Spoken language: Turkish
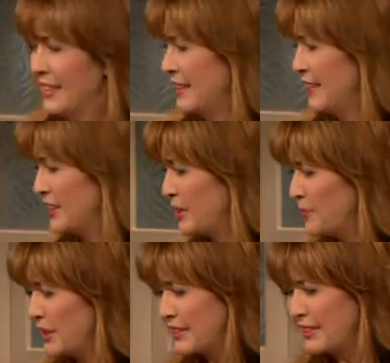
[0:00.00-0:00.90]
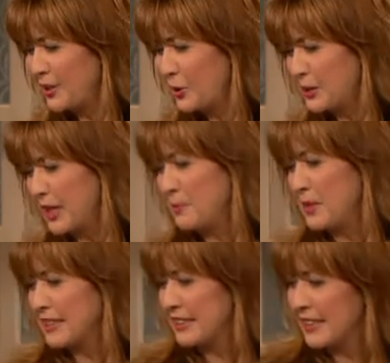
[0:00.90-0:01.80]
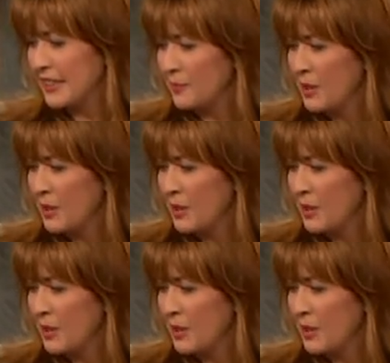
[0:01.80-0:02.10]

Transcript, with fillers: Şimdi size göstermek istediğim